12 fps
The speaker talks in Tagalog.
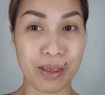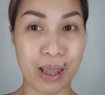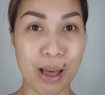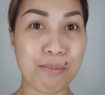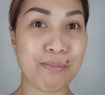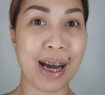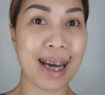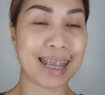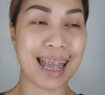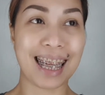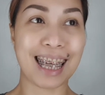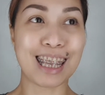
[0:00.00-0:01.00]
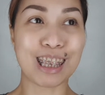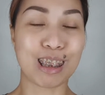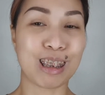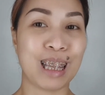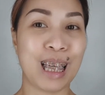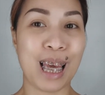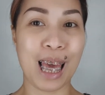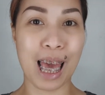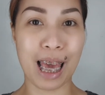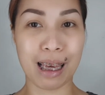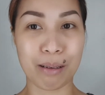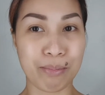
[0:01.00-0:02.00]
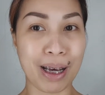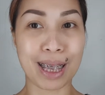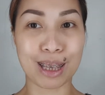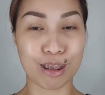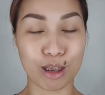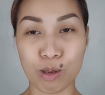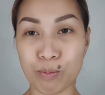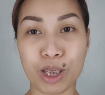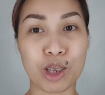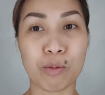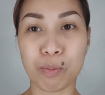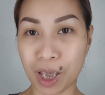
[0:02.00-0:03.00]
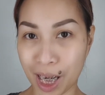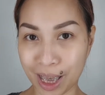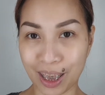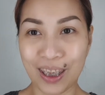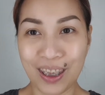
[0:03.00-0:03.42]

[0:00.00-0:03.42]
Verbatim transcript: Napaka talagang, eh, parang super duper ano,